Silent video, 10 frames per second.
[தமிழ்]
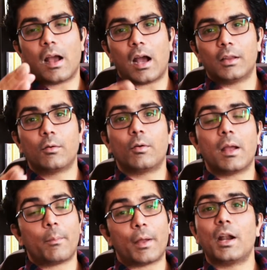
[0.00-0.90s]
அதனுடைய
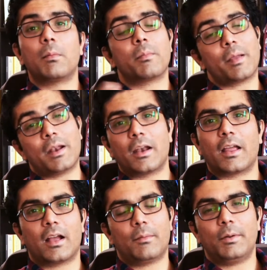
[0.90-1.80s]
பரிணாமம் என்னென்ன
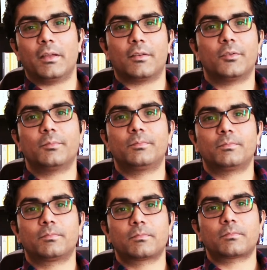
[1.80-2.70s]
அப்படிங்கிறது
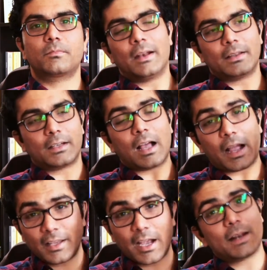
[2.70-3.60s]
கிட்டத்தட்ட
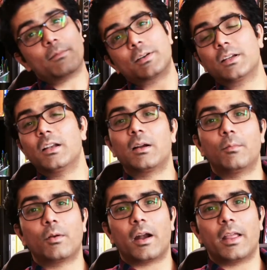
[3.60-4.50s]
ஐயாயிரம் வருஷங்களுக்கு
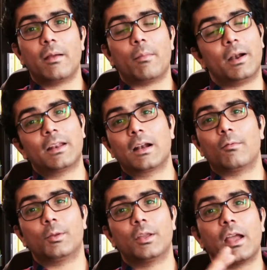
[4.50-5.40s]
முன்னாடியே மனிதர்கள்
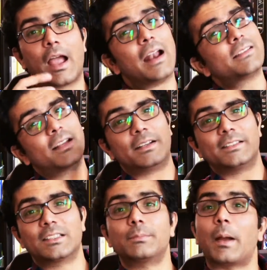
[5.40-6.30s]
வந்து ஹேண்ட்
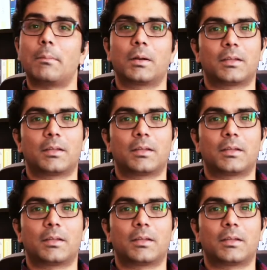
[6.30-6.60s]
சானிடைசர்ஸ் பயன்படுத்த